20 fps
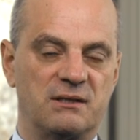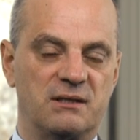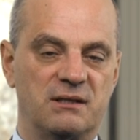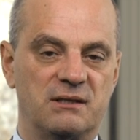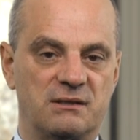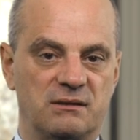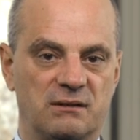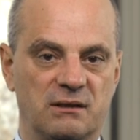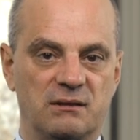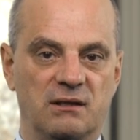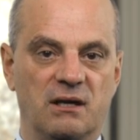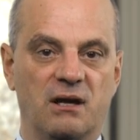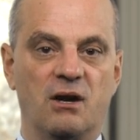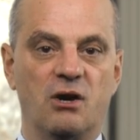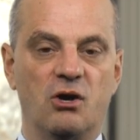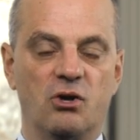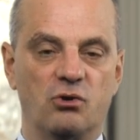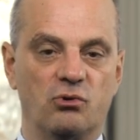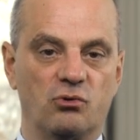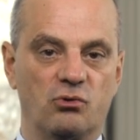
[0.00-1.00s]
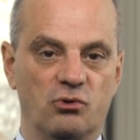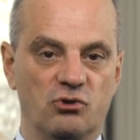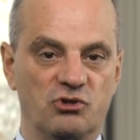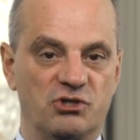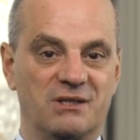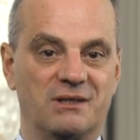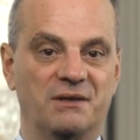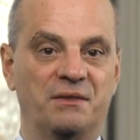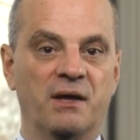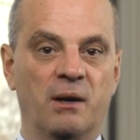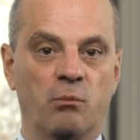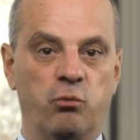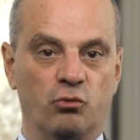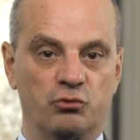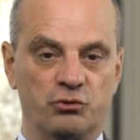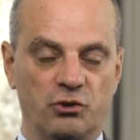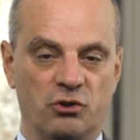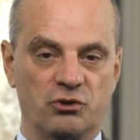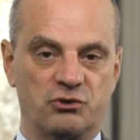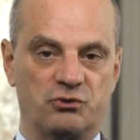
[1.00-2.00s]
années, c'est-à-dire une logique
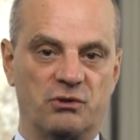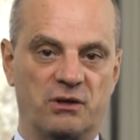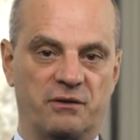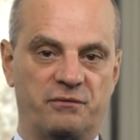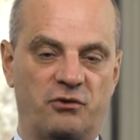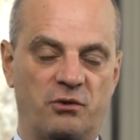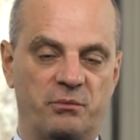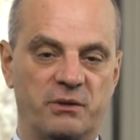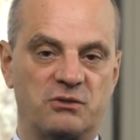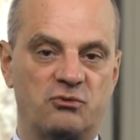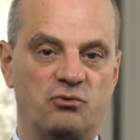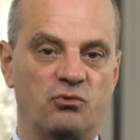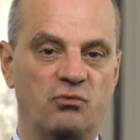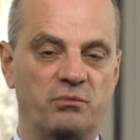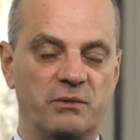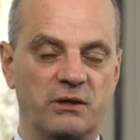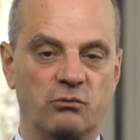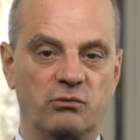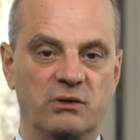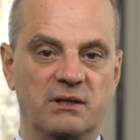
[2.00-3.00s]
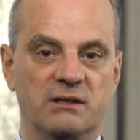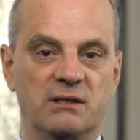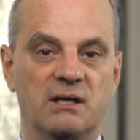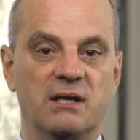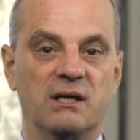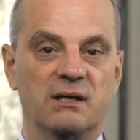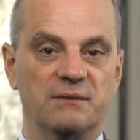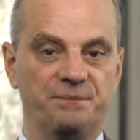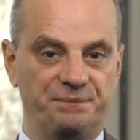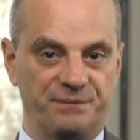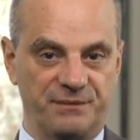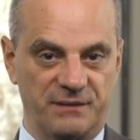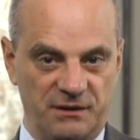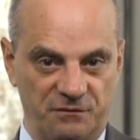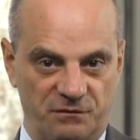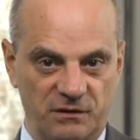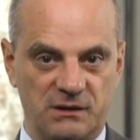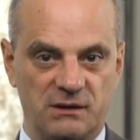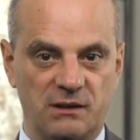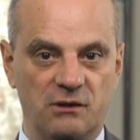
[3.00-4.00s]
d'abondance de l'information, mais où il est
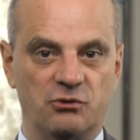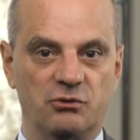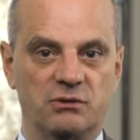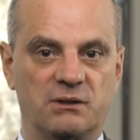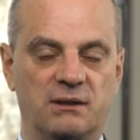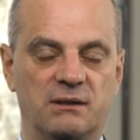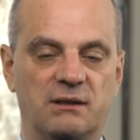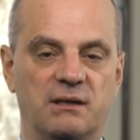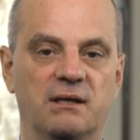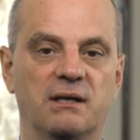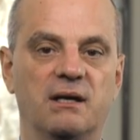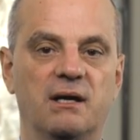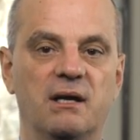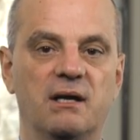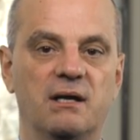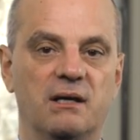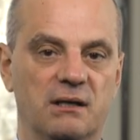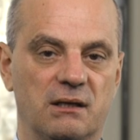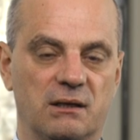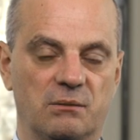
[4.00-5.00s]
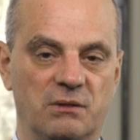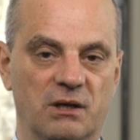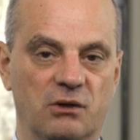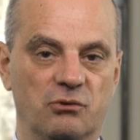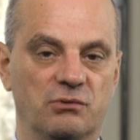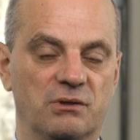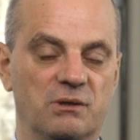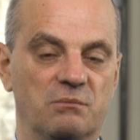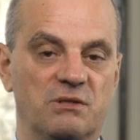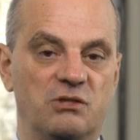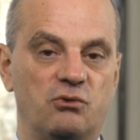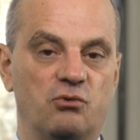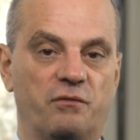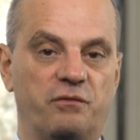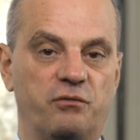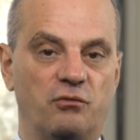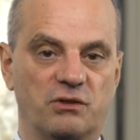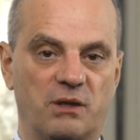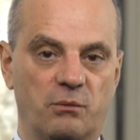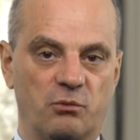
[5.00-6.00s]
difficile de trier, eh bien, une des missions
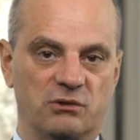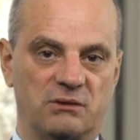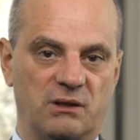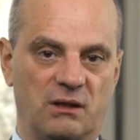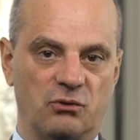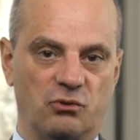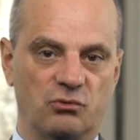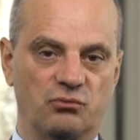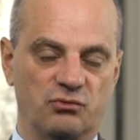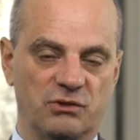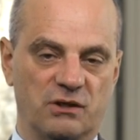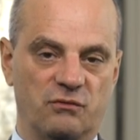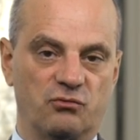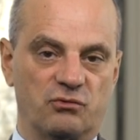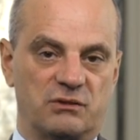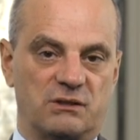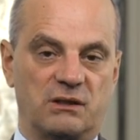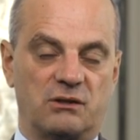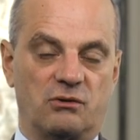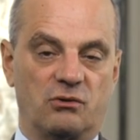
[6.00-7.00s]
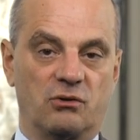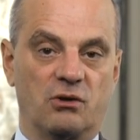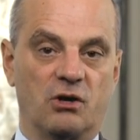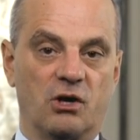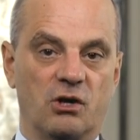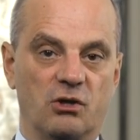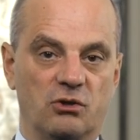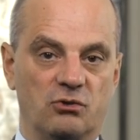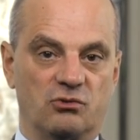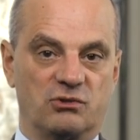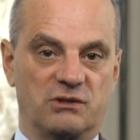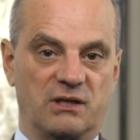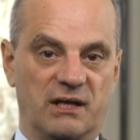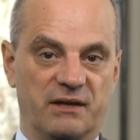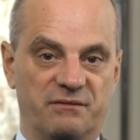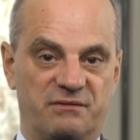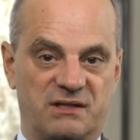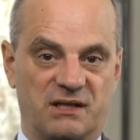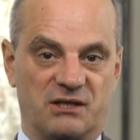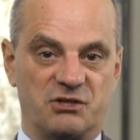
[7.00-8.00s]
fondamentales que nous nous avons, c'est que nos
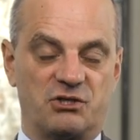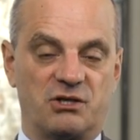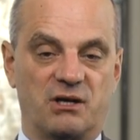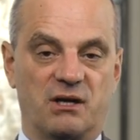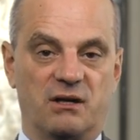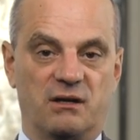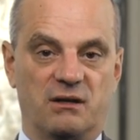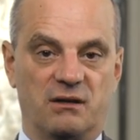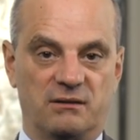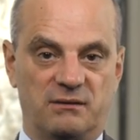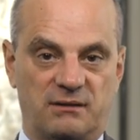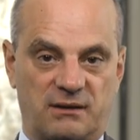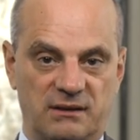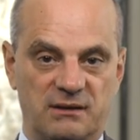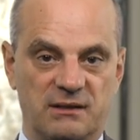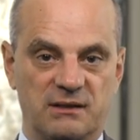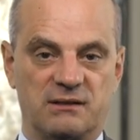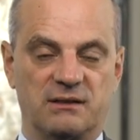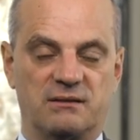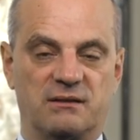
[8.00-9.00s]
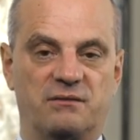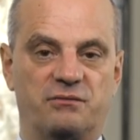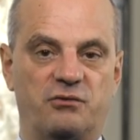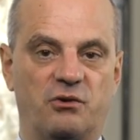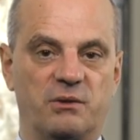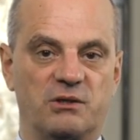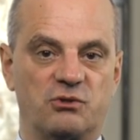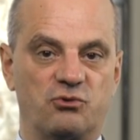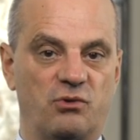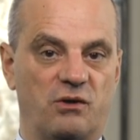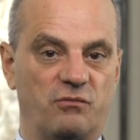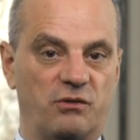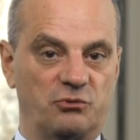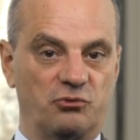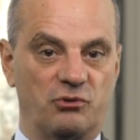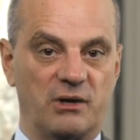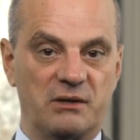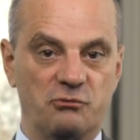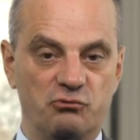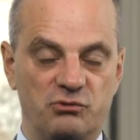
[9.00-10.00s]
élèves sachent trier cette information, avoir
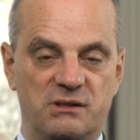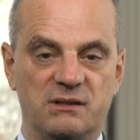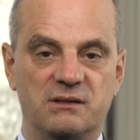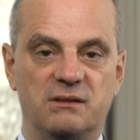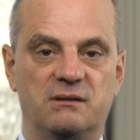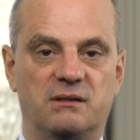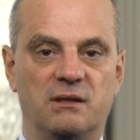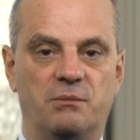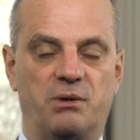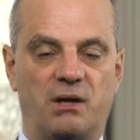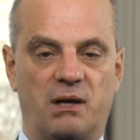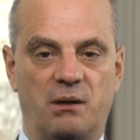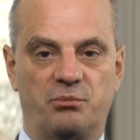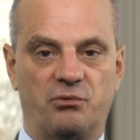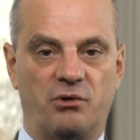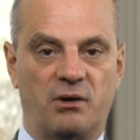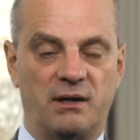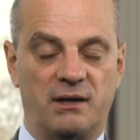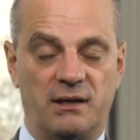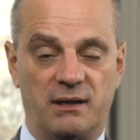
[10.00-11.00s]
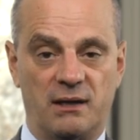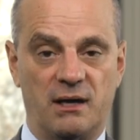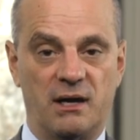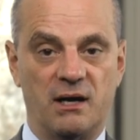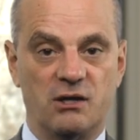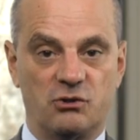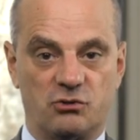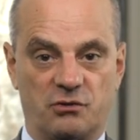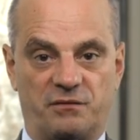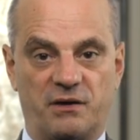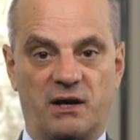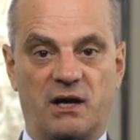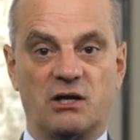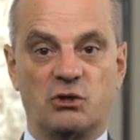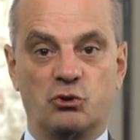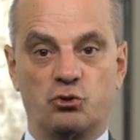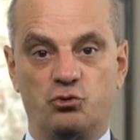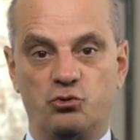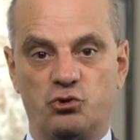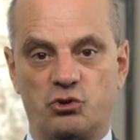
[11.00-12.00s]
de la lucidité par rapport à elle, se faire
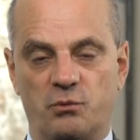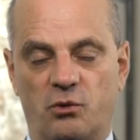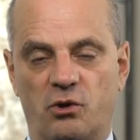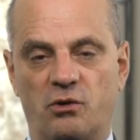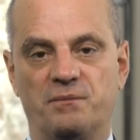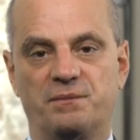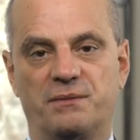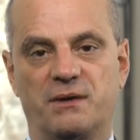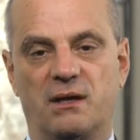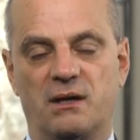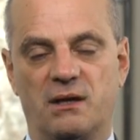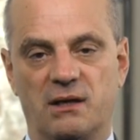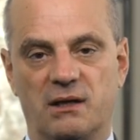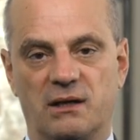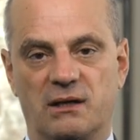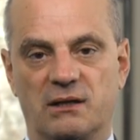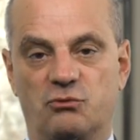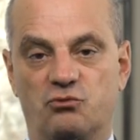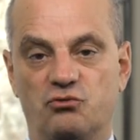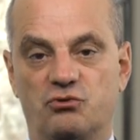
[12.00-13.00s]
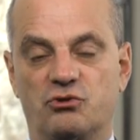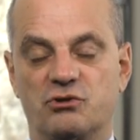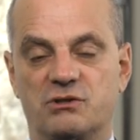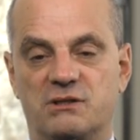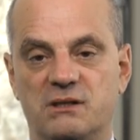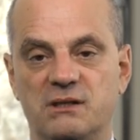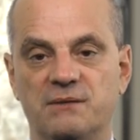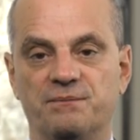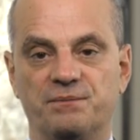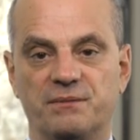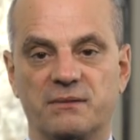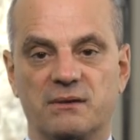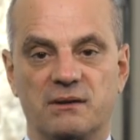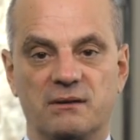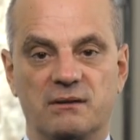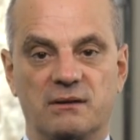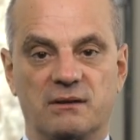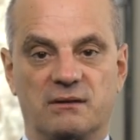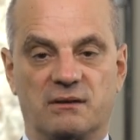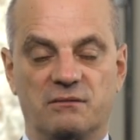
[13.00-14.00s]
un jugement. Et tout ceci
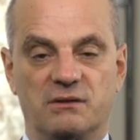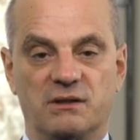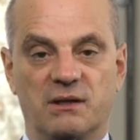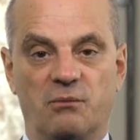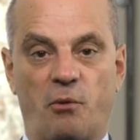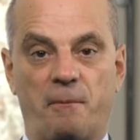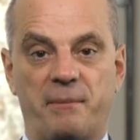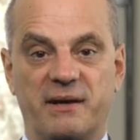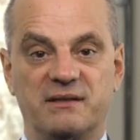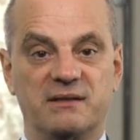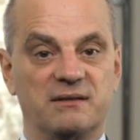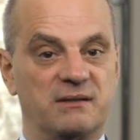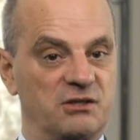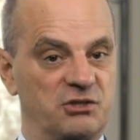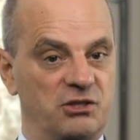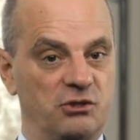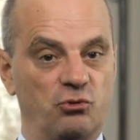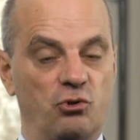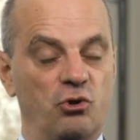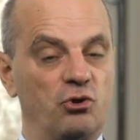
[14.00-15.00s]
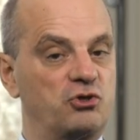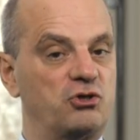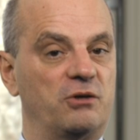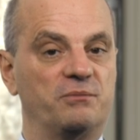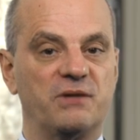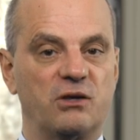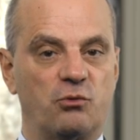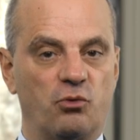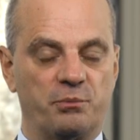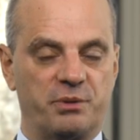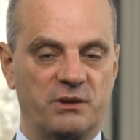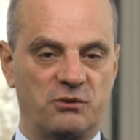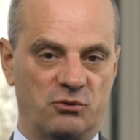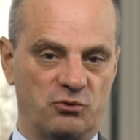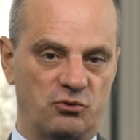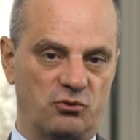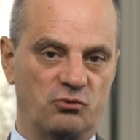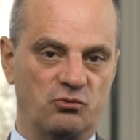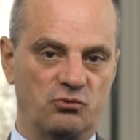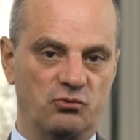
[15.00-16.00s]
n'est évidemment pas détaché de l'ensemble des
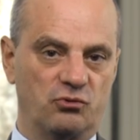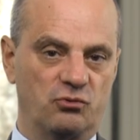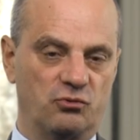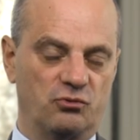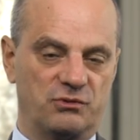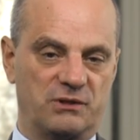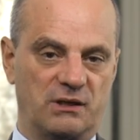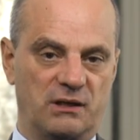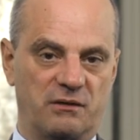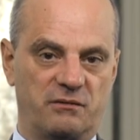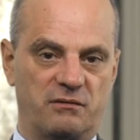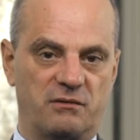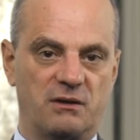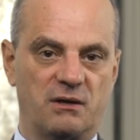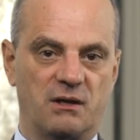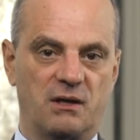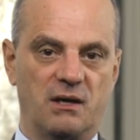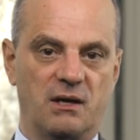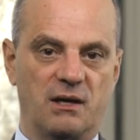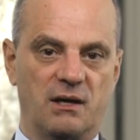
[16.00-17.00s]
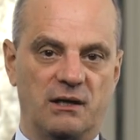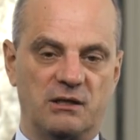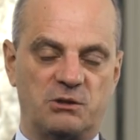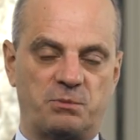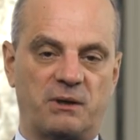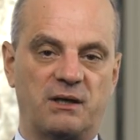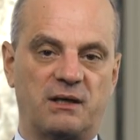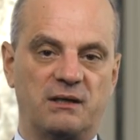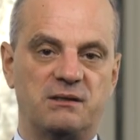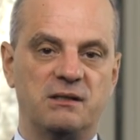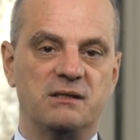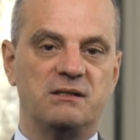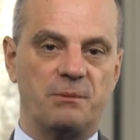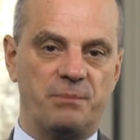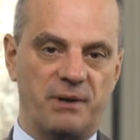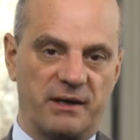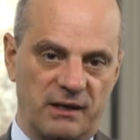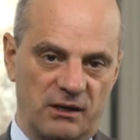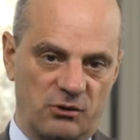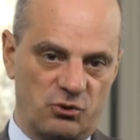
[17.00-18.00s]
compétences que nous donnons aux élèves. L'esprit critique, c'est
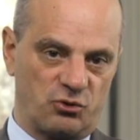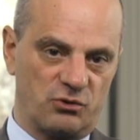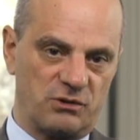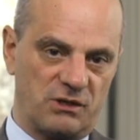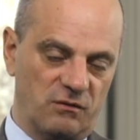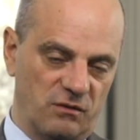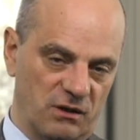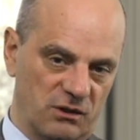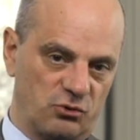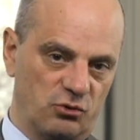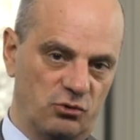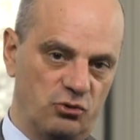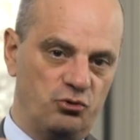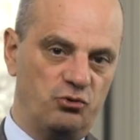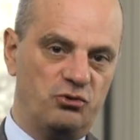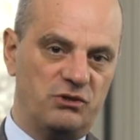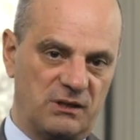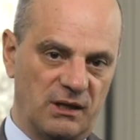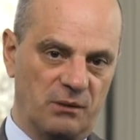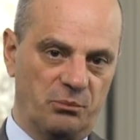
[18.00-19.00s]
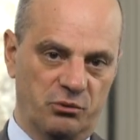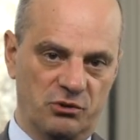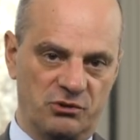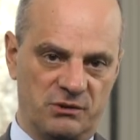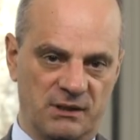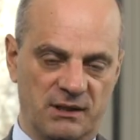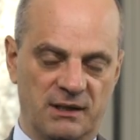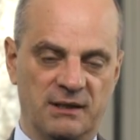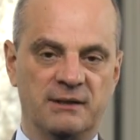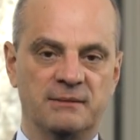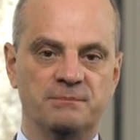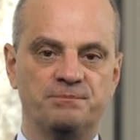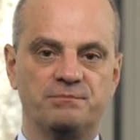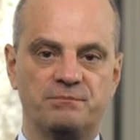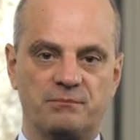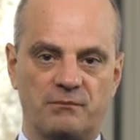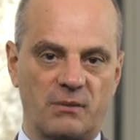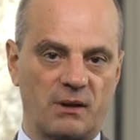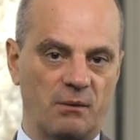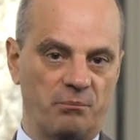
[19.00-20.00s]
pas quelque chose qui vient se juxtaposer
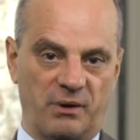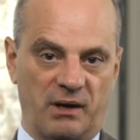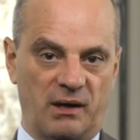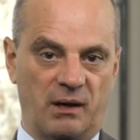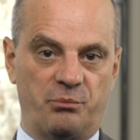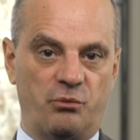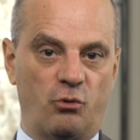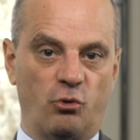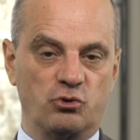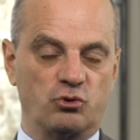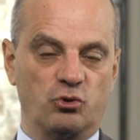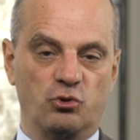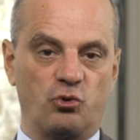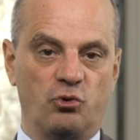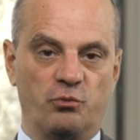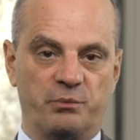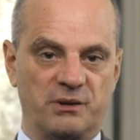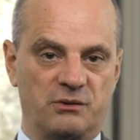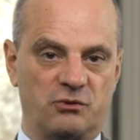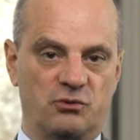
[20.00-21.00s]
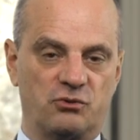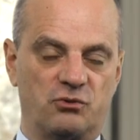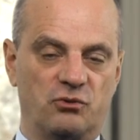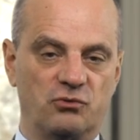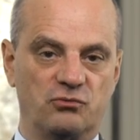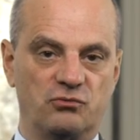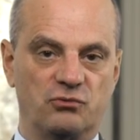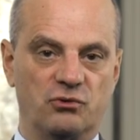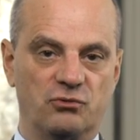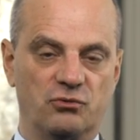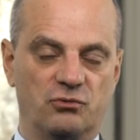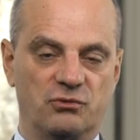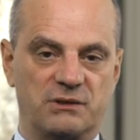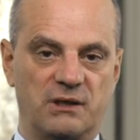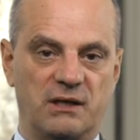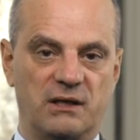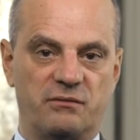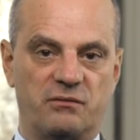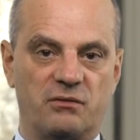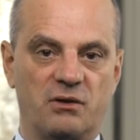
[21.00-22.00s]
par rapport aux autres compétences que nous donnons aux
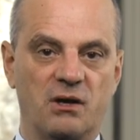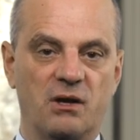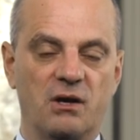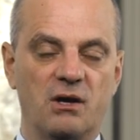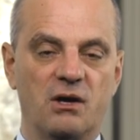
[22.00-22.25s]
élèves.